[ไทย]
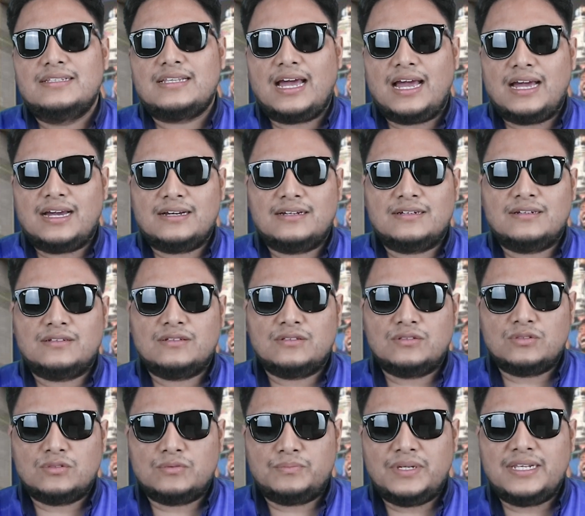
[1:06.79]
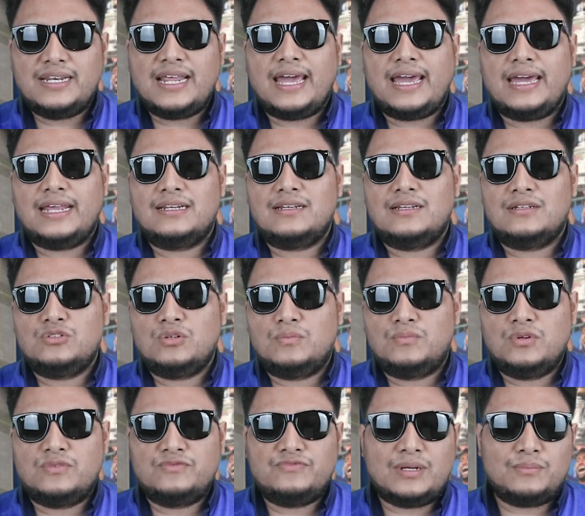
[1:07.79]
ทางพี่แดนและชม
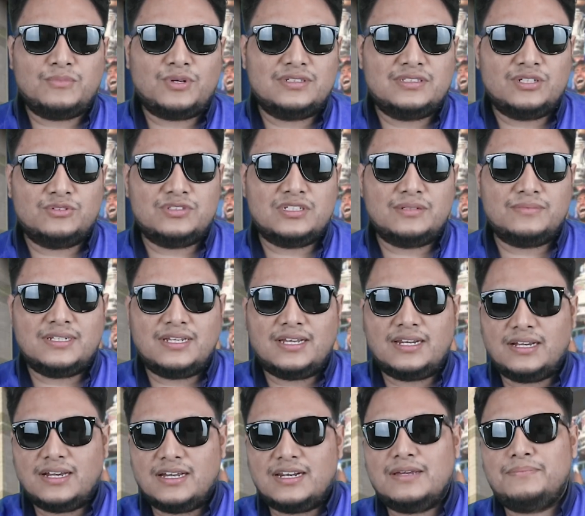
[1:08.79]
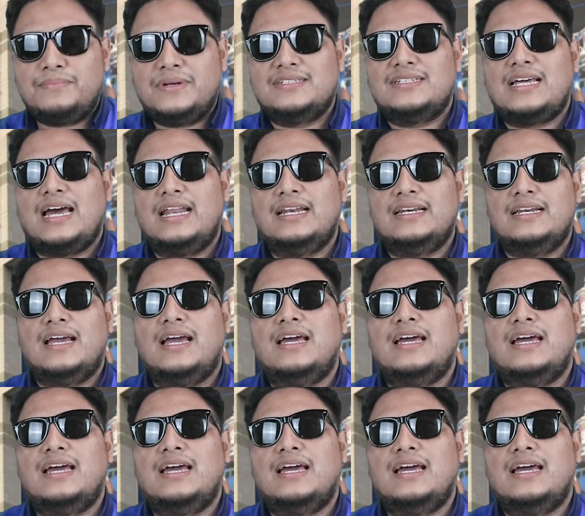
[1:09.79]
รมแฟนบอลเชลซีประเทศไทยก็ได้ประสาน